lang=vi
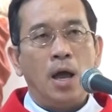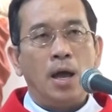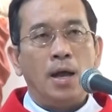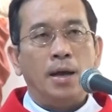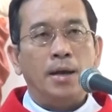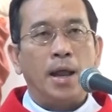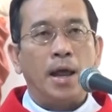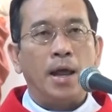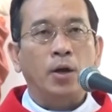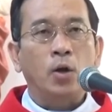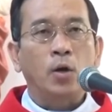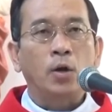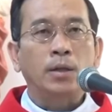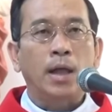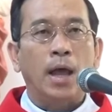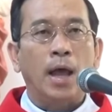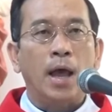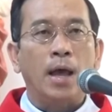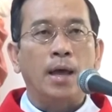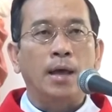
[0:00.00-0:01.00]
để có
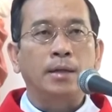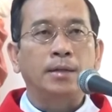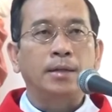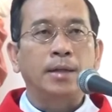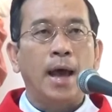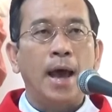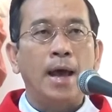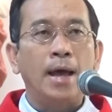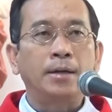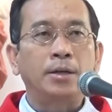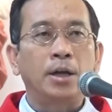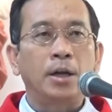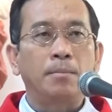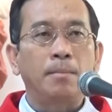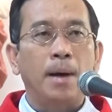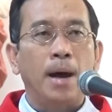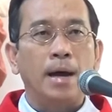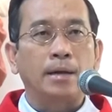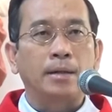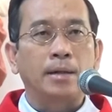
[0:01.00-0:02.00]
thể cháy
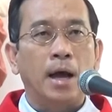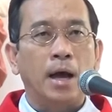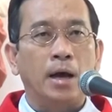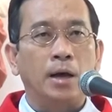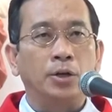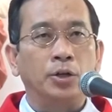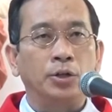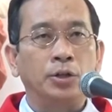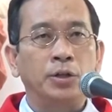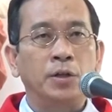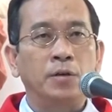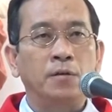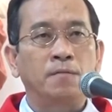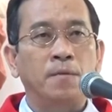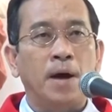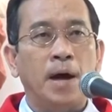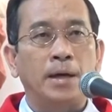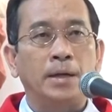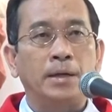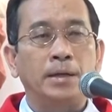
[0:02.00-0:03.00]
trên bàn thờ được như
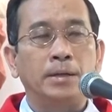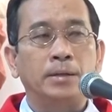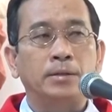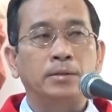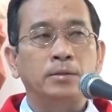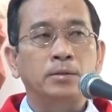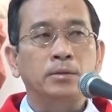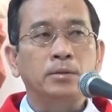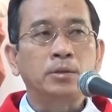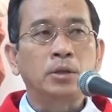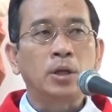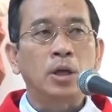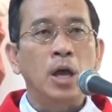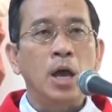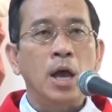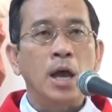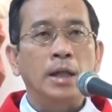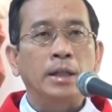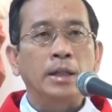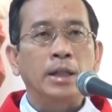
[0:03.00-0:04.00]
vậy
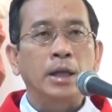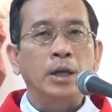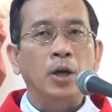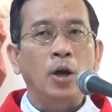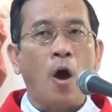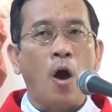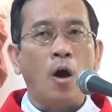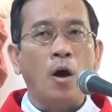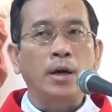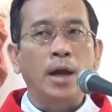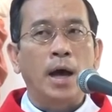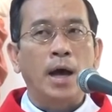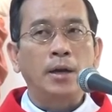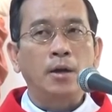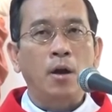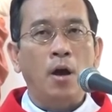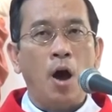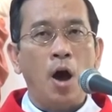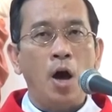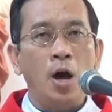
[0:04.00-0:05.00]
thì ngọn
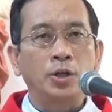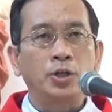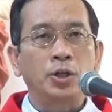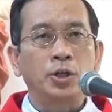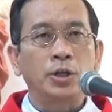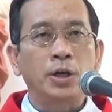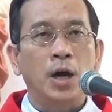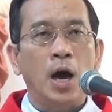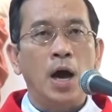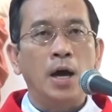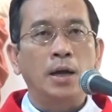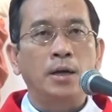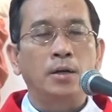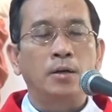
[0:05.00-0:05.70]
nến đó trước hết